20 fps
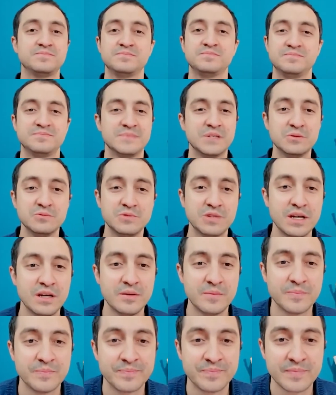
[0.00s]
Não tem.
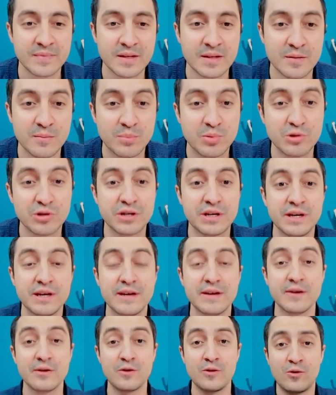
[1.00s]

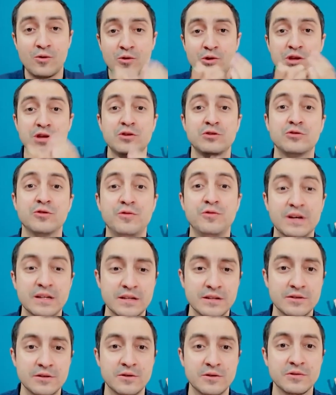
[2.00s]
Porque o que, que eu estou
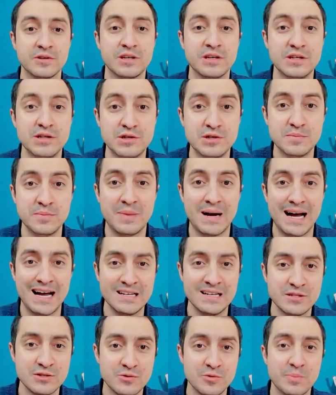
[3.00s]
falando? É um kit
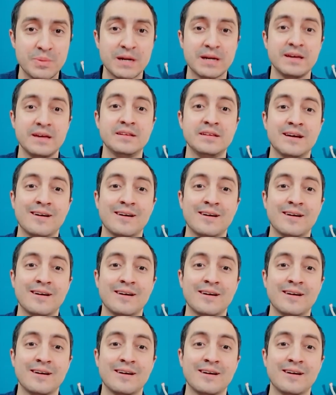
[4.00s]
básico para quem está